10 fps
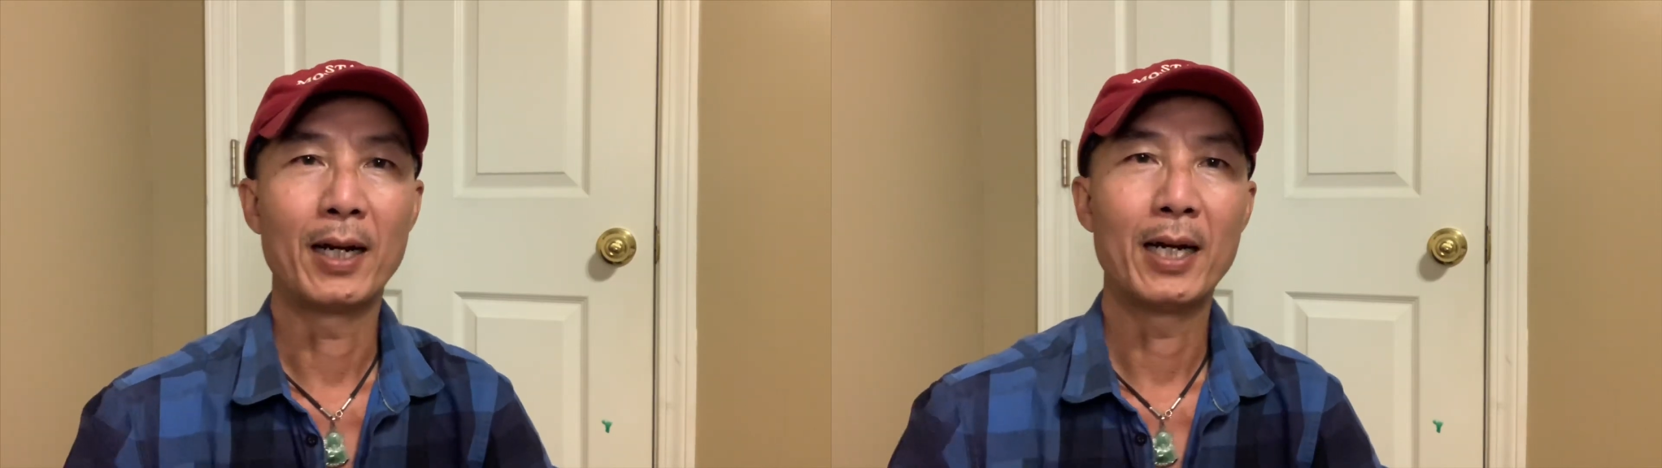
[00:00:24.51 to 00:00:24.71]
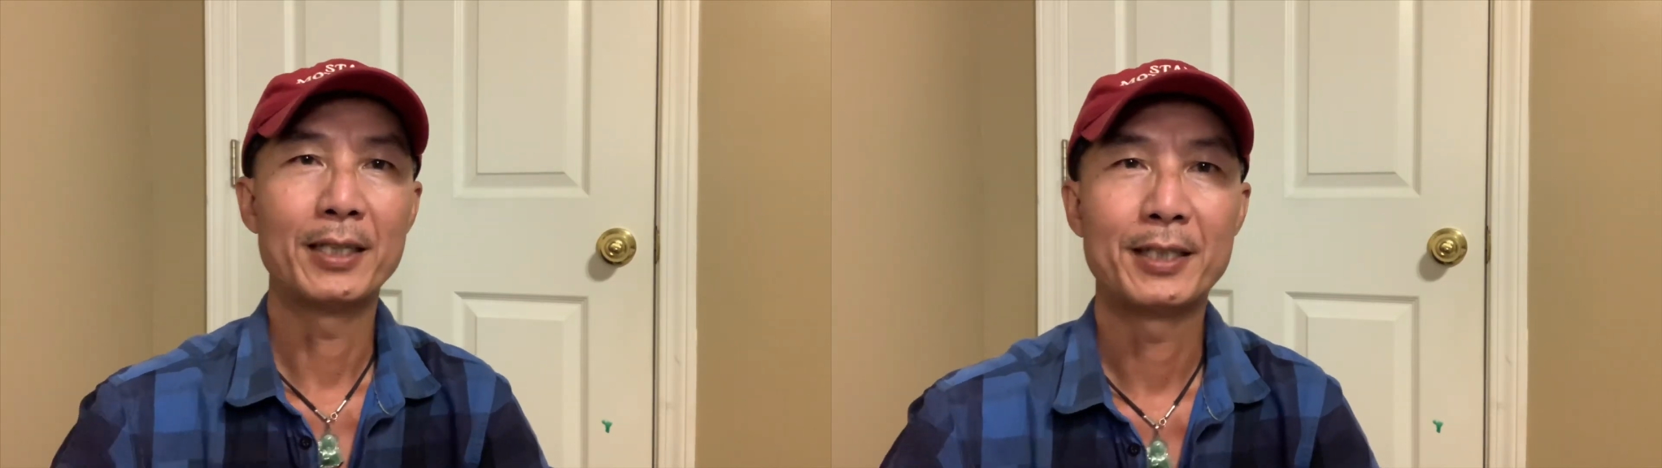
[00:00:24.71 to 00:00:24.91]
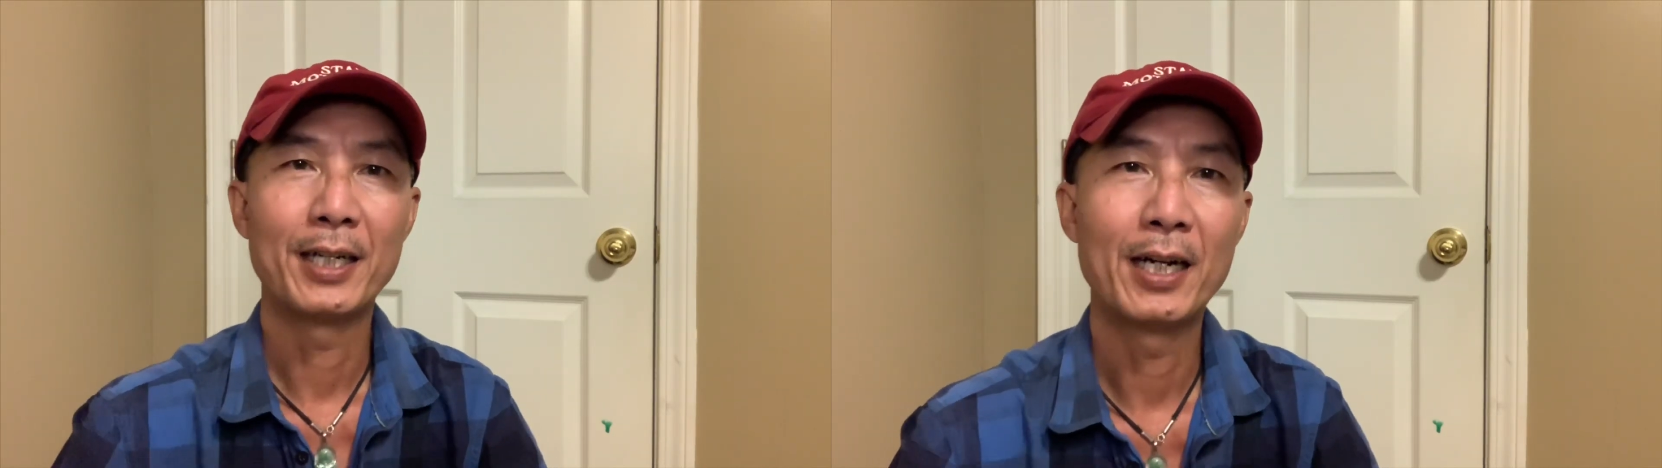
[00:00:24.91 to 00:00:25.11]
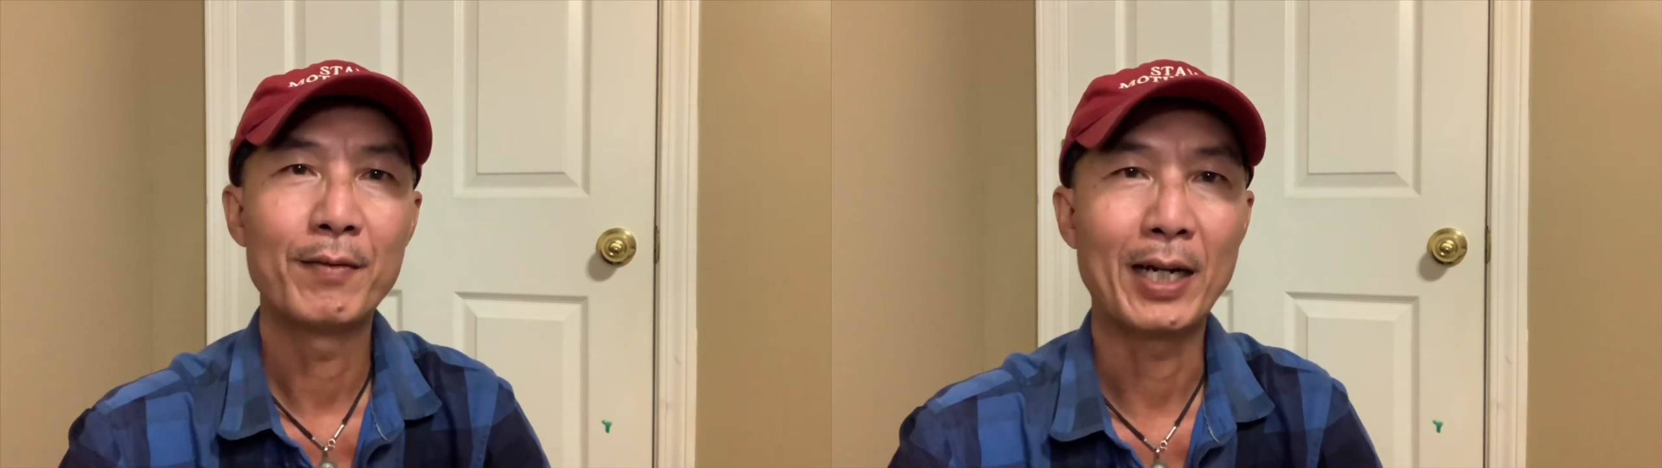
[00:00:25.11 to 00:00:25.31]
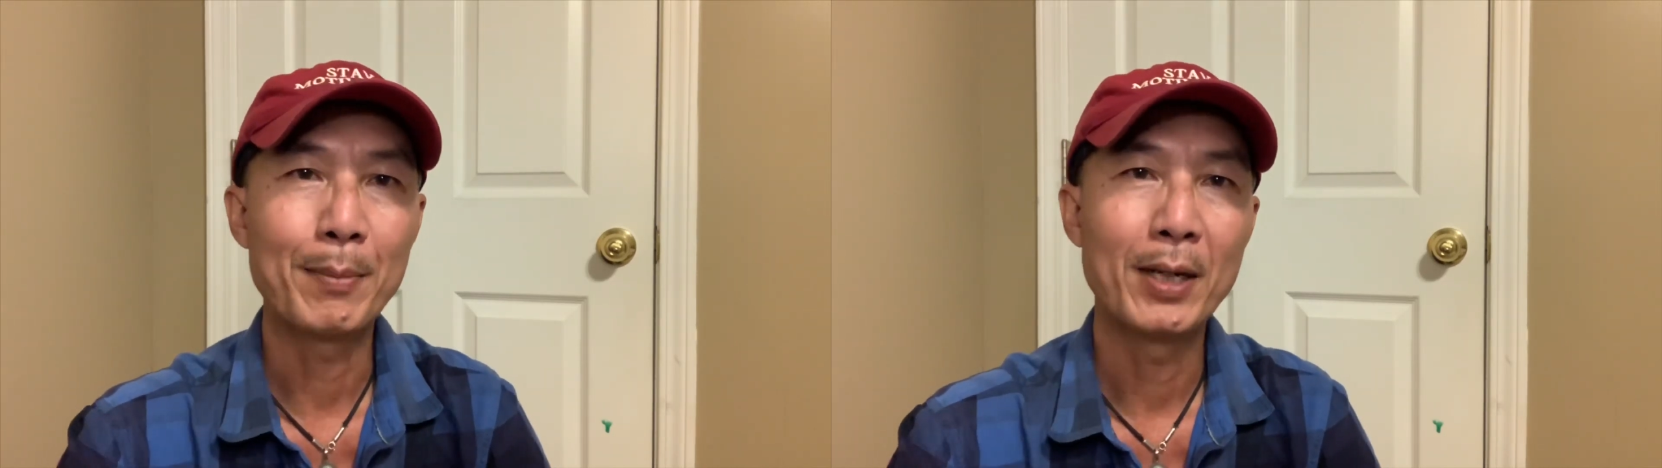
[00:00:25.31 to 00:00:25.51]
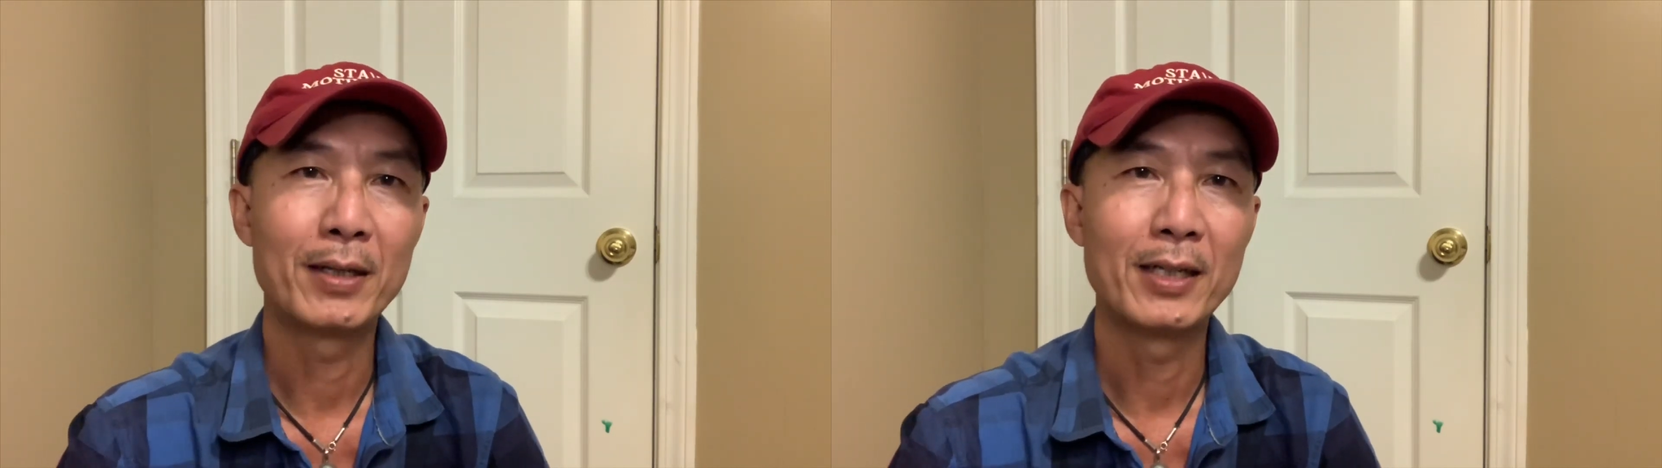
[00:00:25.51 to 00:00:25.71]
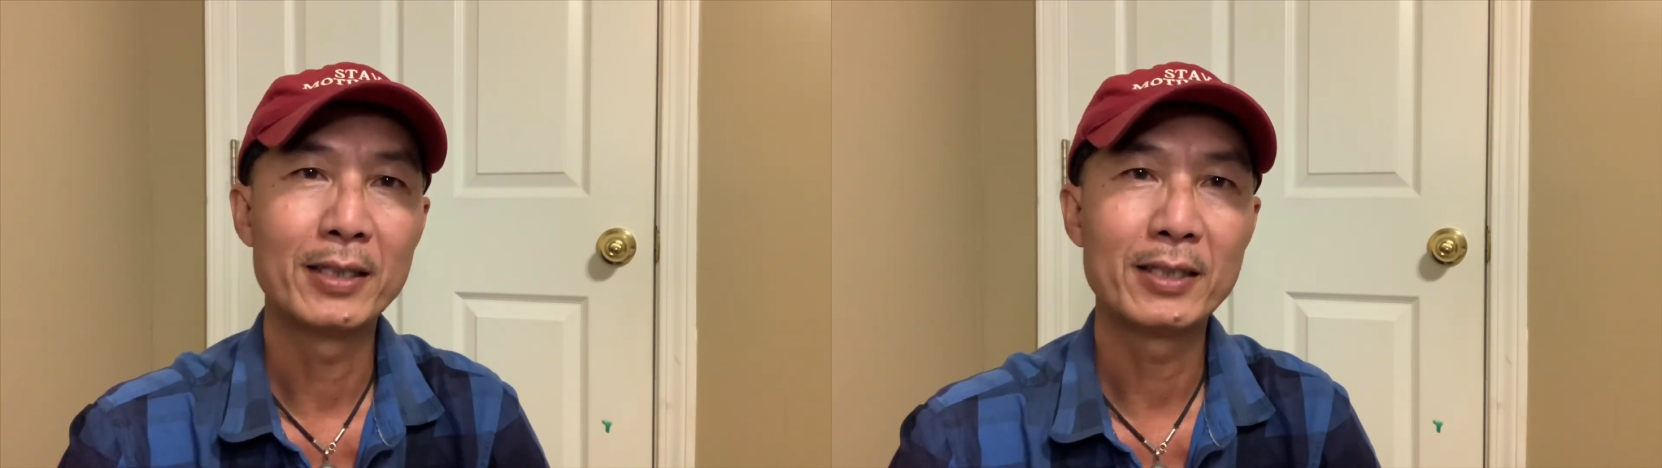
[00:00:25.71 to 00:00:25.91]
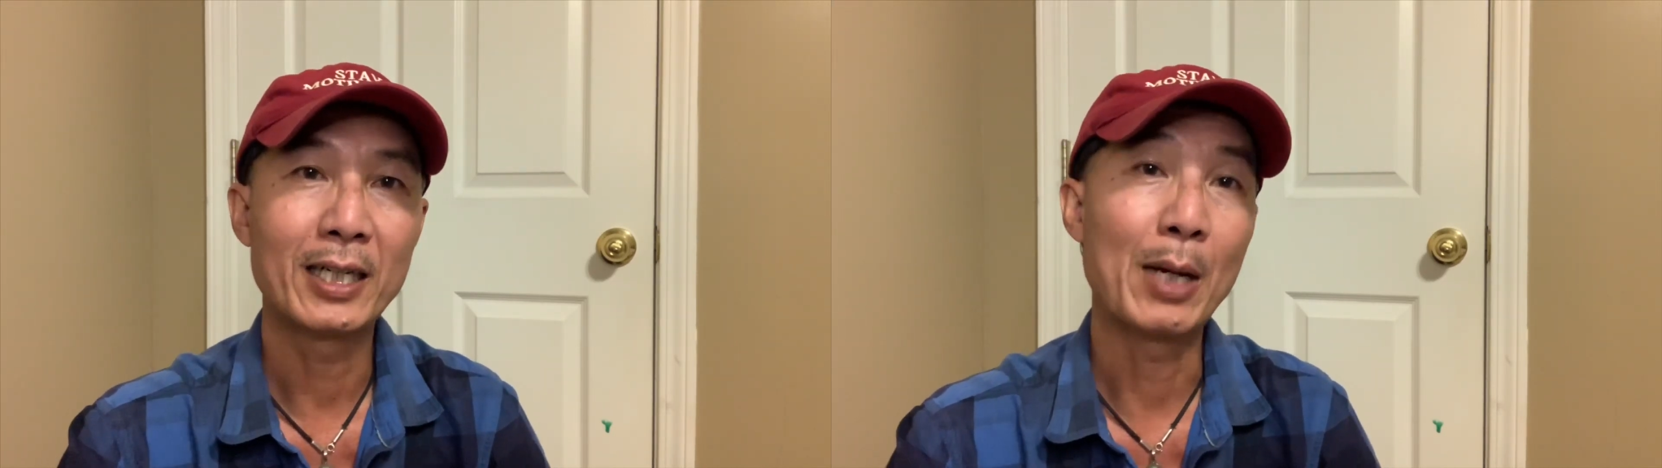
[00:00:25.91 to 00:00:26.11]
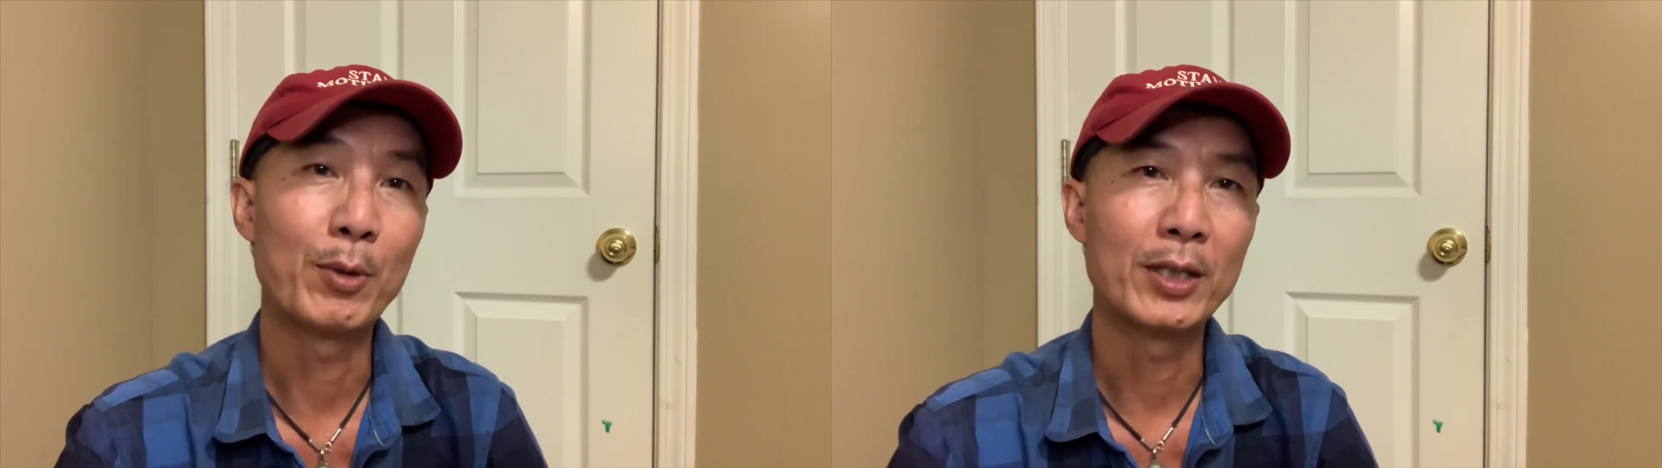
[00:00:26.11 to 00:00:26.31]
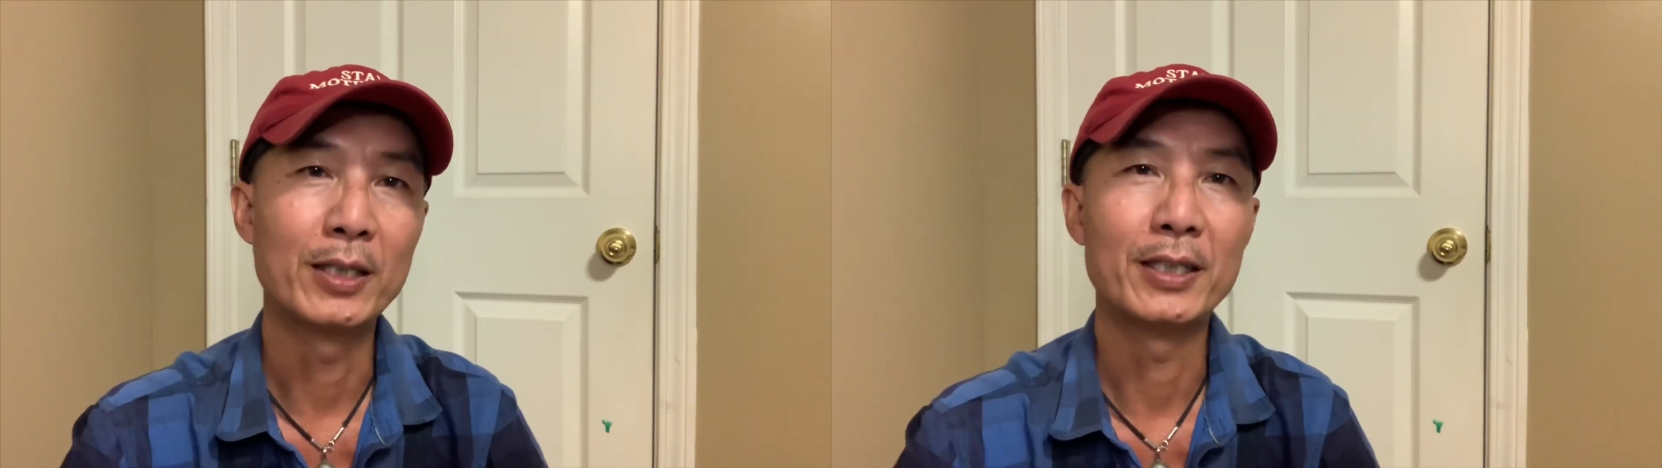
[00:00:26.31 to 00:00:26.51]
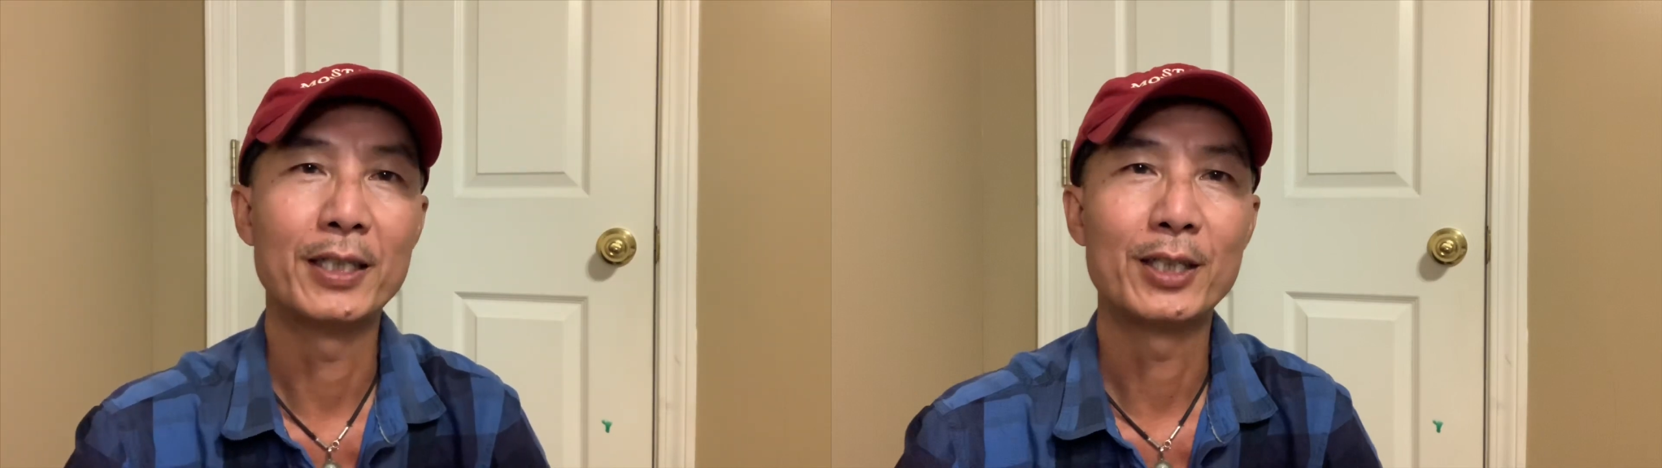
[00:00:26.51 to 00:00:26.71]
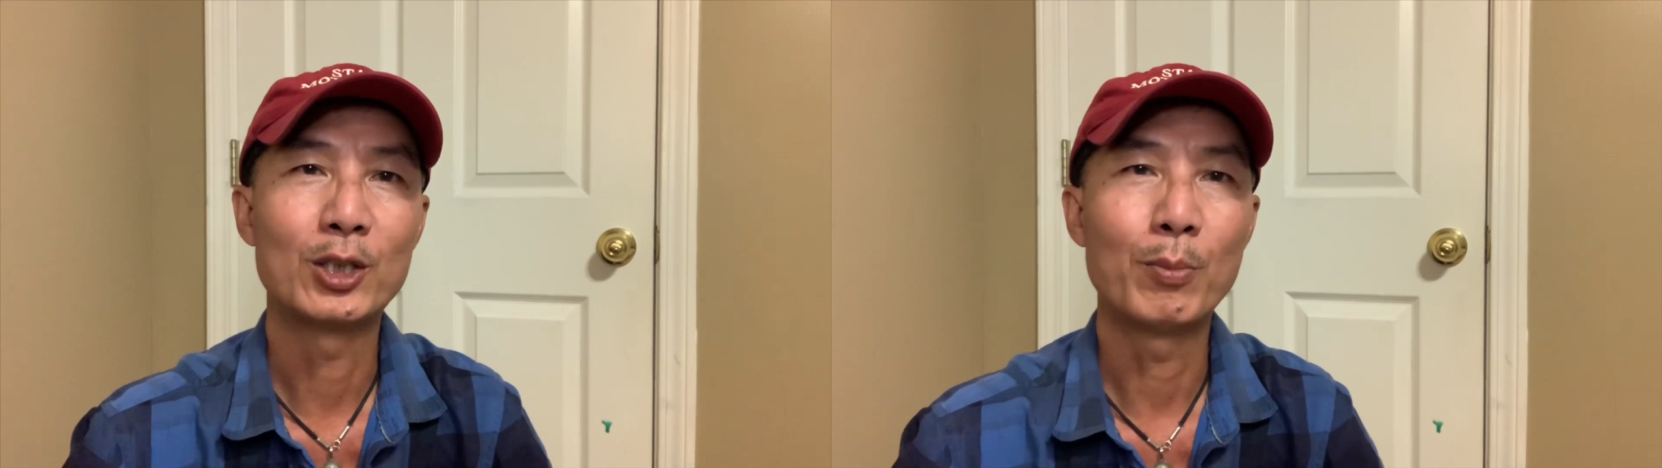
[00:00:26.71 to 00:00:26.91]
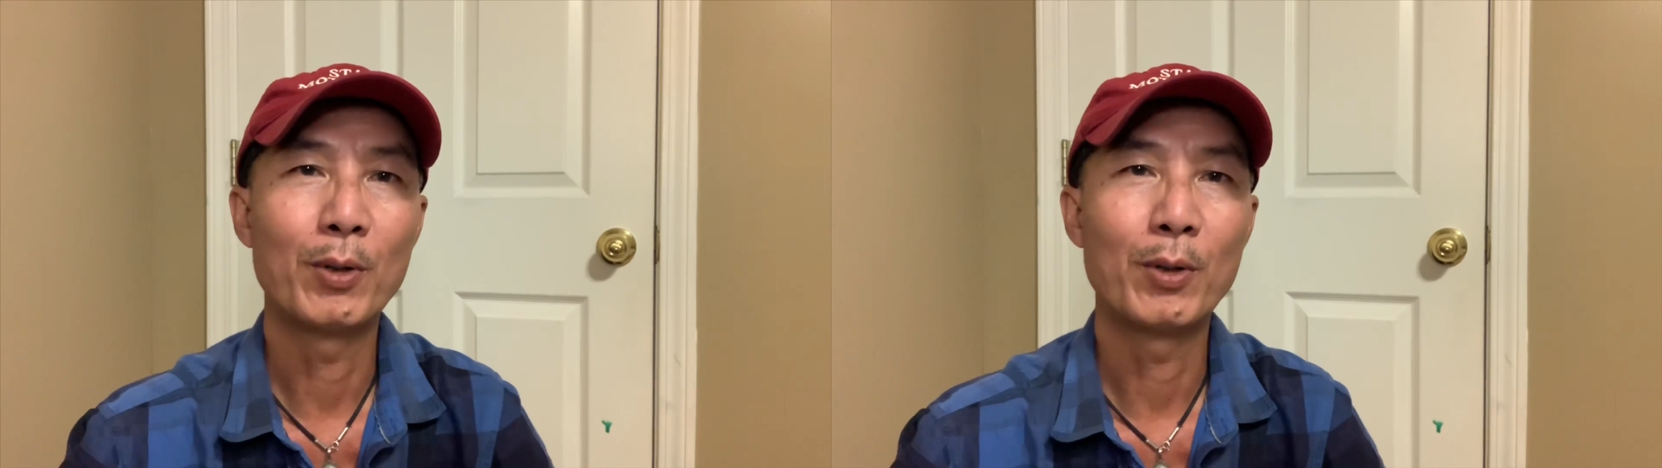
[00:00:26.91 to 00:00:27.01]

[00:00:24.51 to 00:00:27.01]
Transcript: Gửi lời tri ân và cảm ơn đến tất cả mọi người